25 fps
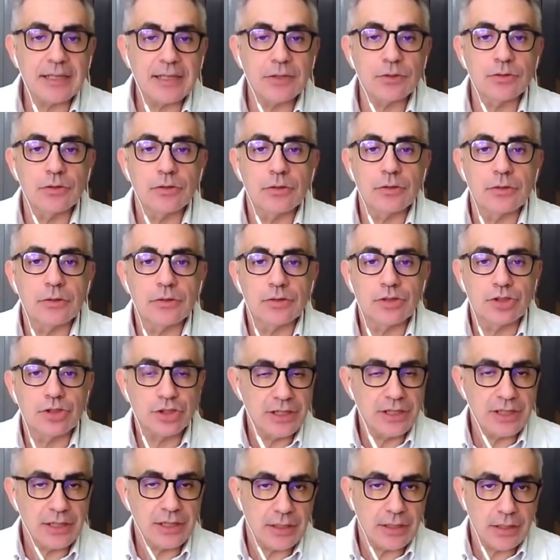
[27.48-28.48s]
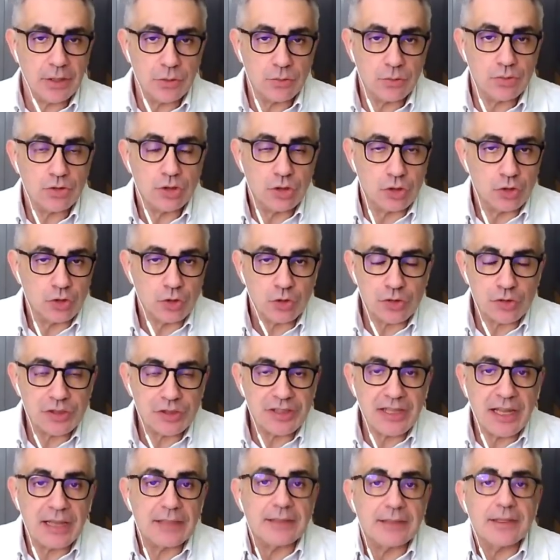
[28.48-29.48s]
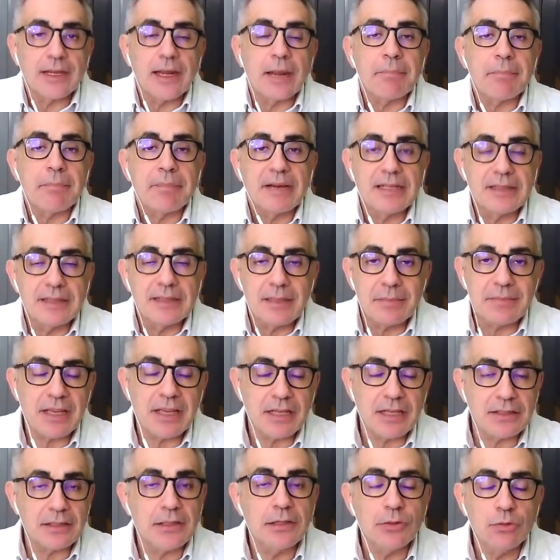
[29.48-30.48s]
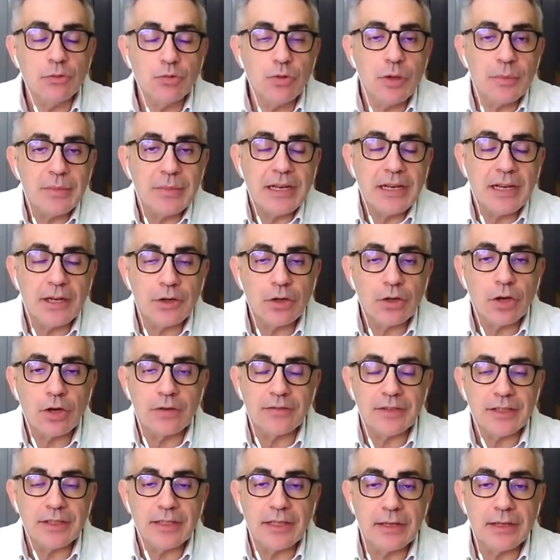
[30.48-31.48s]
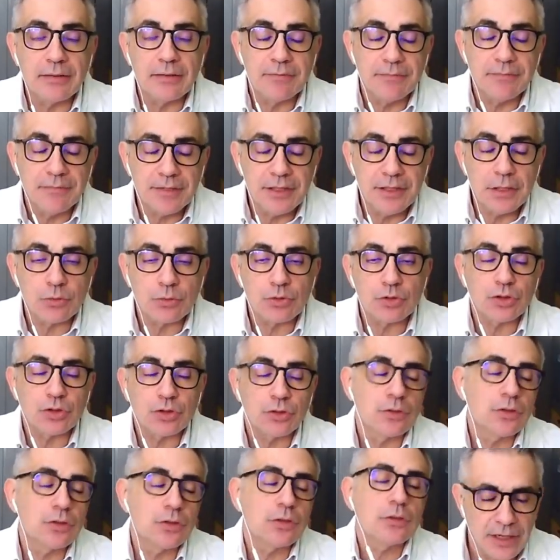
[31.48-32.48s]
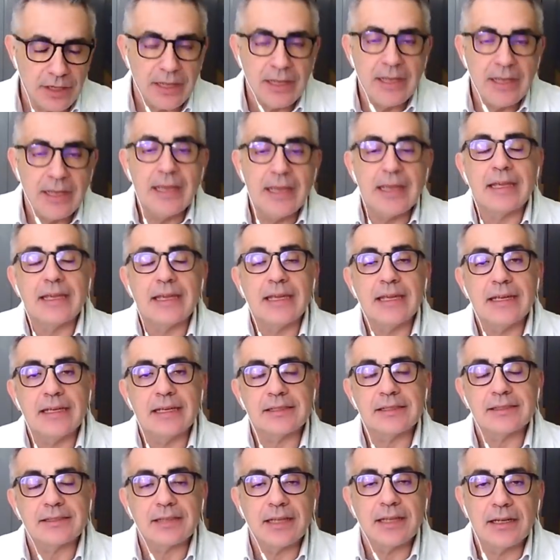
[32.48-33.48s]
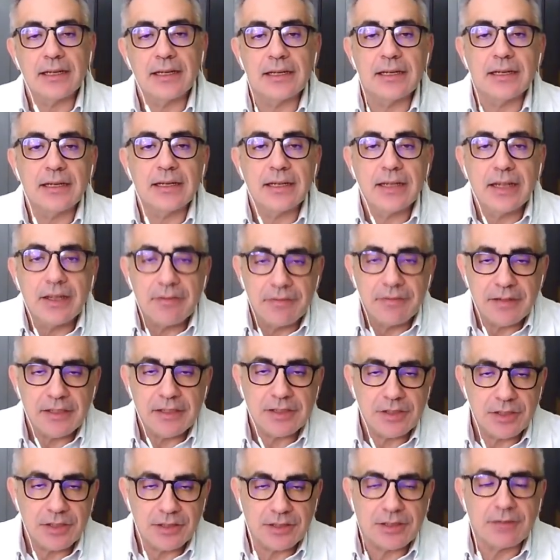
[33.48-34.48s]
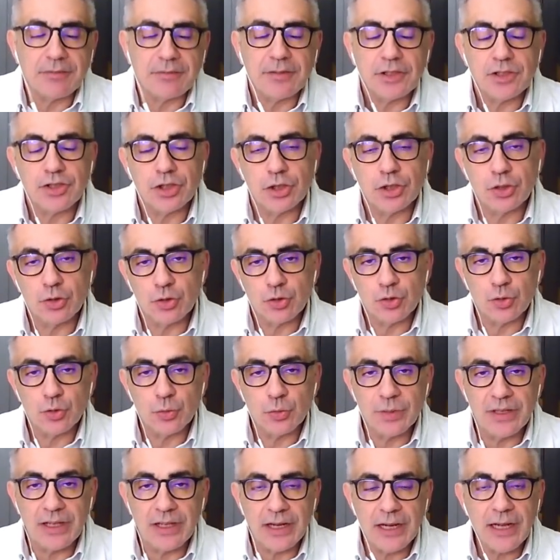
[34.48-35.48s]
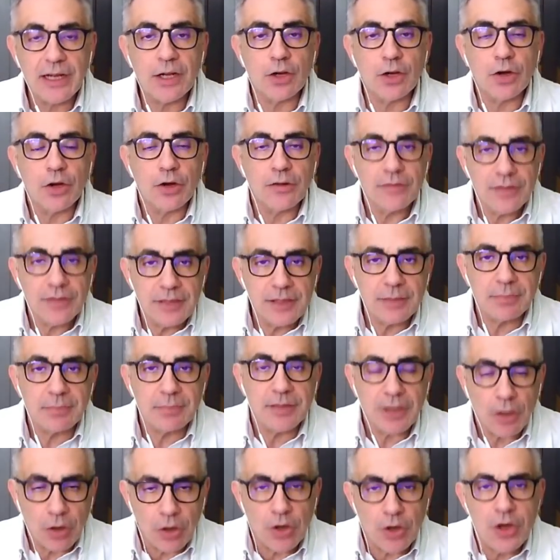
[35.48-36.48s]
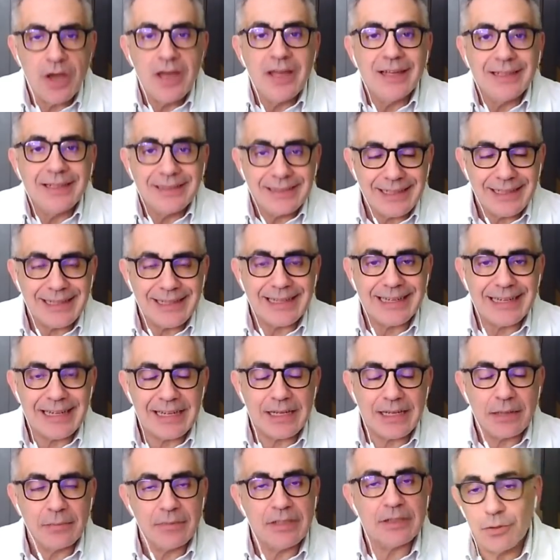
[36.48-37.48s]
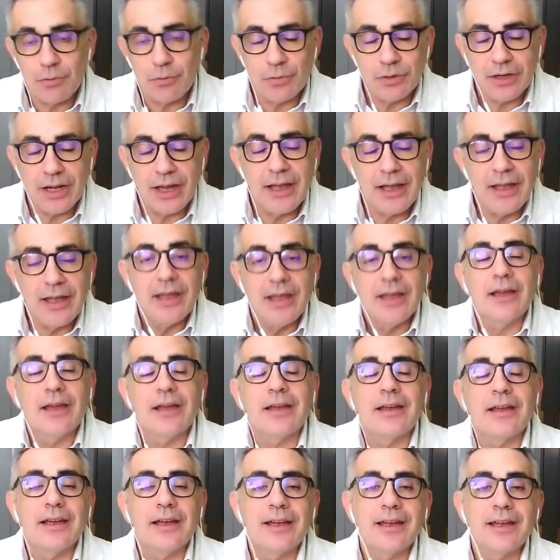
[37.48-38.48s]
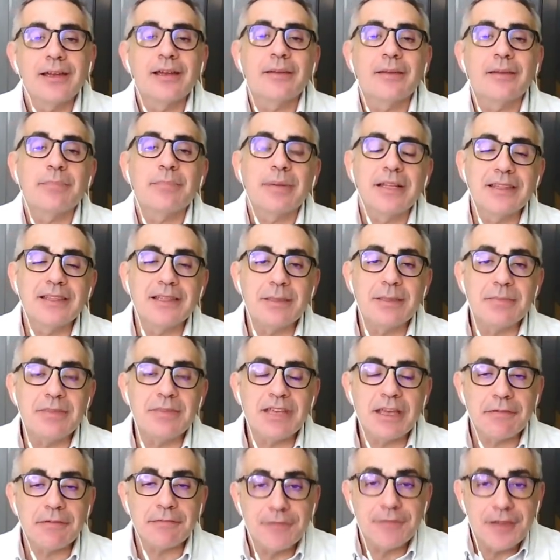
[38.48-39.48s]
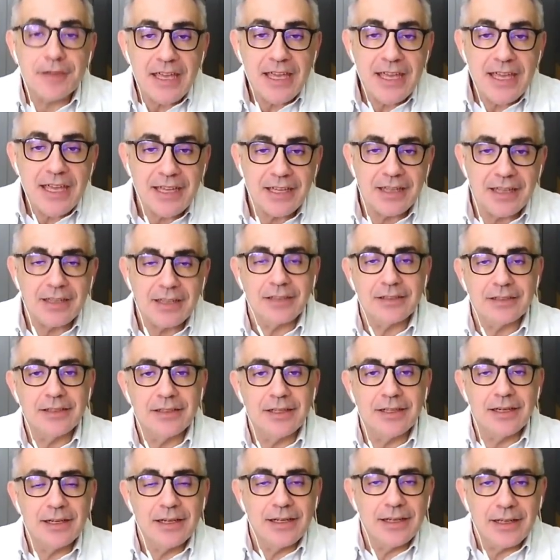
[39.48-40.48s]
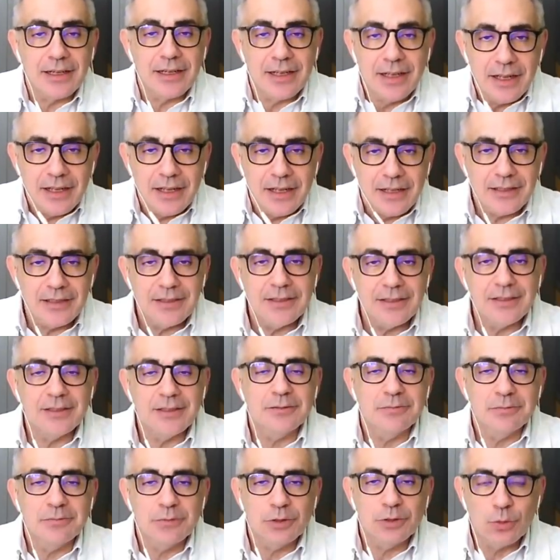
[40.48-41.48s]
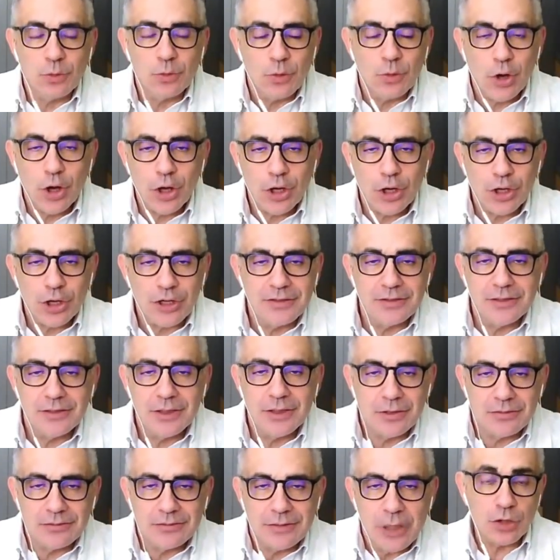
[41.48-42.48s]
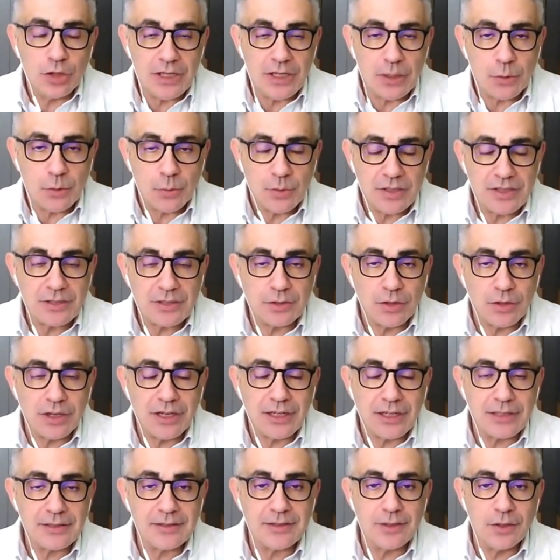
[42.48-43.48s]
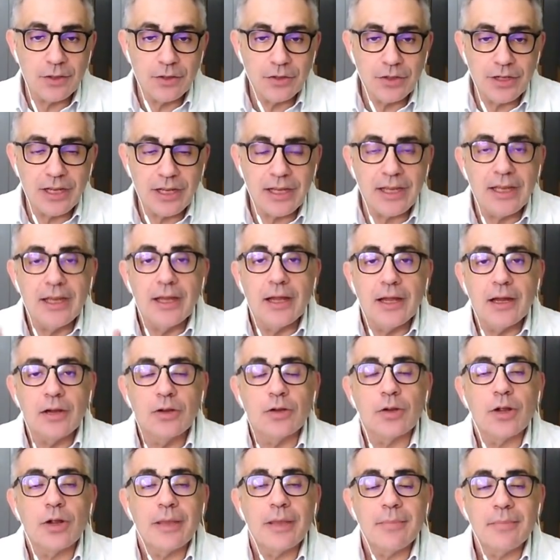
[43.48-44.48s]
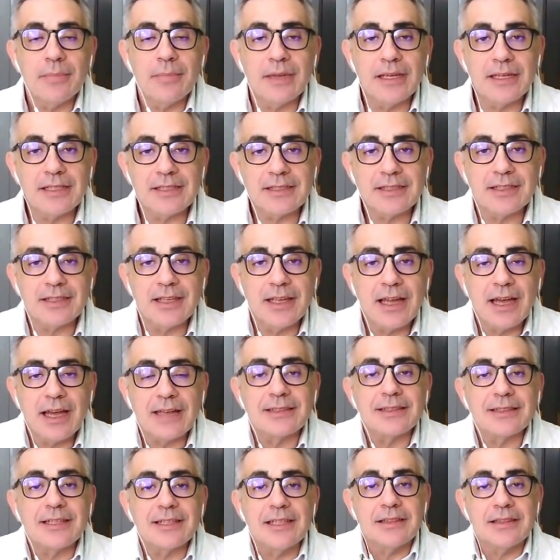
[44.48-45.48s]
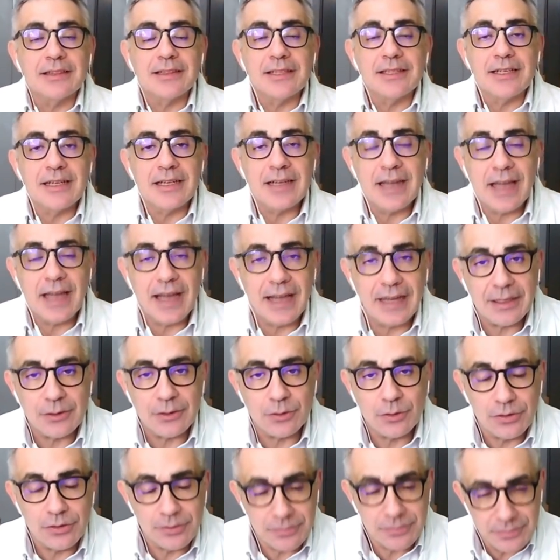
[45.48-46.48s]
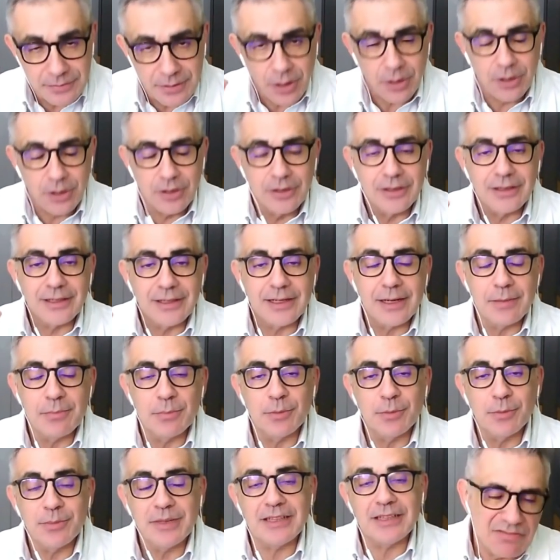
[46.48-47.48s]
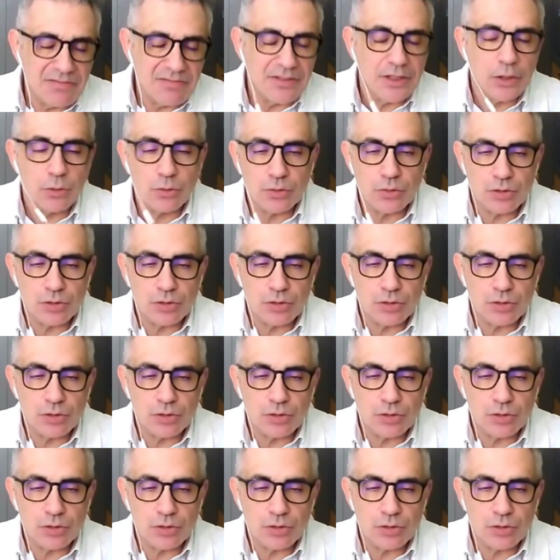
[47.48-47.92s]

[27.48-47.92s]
appaiono come gravissime affermazioni e, secondo alcuni, sarebbero al vaglio varie ipotesi di reato. Poi vedremo cosa c'è dietro e che fine hanno fatto coloro che in precedenza si sono dimostrati odiatori dei popoli. C'è un solo destino per coloro che violano i diritti umani.